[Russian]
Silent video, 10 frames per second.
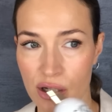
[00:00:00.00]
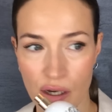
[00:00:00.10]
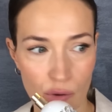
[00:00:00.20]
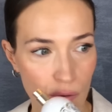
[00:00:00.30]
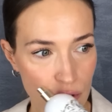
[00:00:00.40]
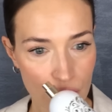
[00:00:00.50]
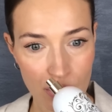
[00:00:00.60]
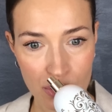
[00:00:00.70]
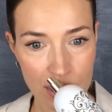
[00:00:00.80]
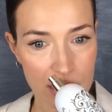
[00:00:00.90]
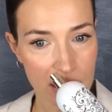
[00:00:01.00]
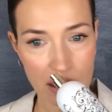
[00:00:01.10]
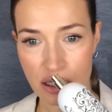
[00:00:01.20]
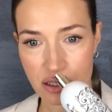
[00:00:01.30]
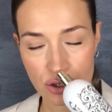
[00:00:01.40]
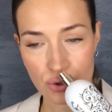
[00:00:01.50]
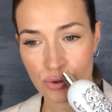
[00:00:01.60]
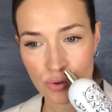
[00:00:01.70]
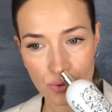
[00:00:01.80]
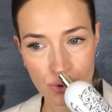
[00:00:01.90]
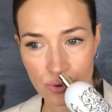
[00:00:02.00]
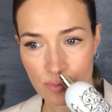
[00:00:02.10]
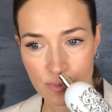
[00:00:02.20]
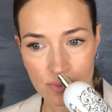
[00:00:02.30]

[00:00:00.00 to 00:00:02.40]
я очень-очень сильно слышу эту ноту,